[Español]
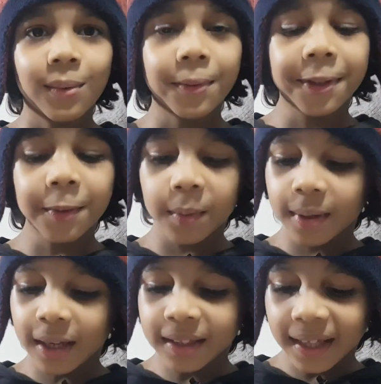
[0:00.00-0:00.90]
Bueno,
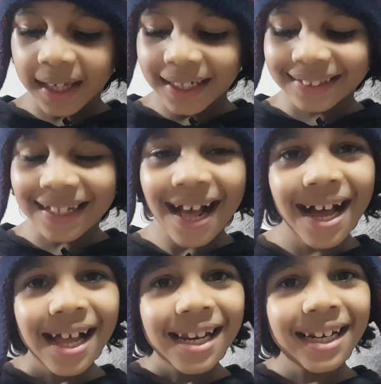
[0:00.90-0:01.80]
mi gente, ya está
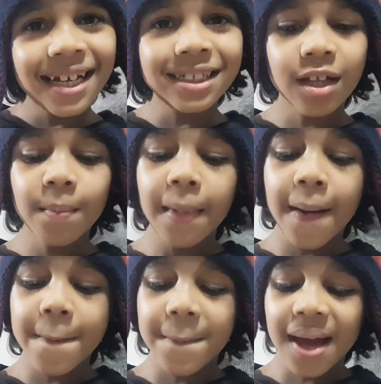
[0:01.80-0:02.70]
listo
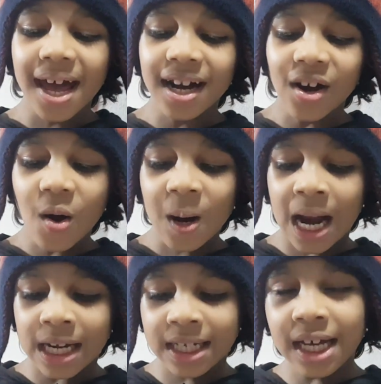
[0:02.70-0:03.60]
mi perro
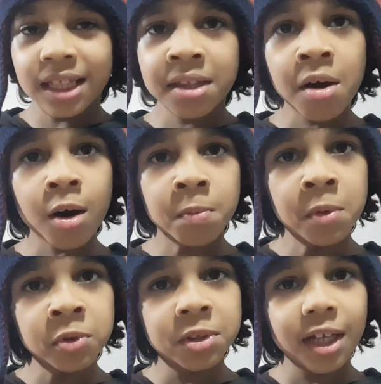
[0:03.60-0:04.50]
caliente o
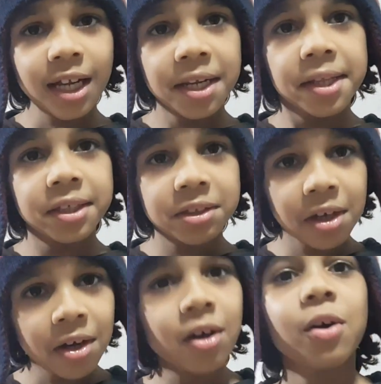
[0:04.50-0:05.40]
como ustedes le
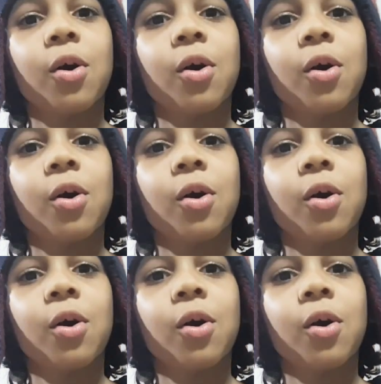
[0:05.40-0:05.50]
dicen,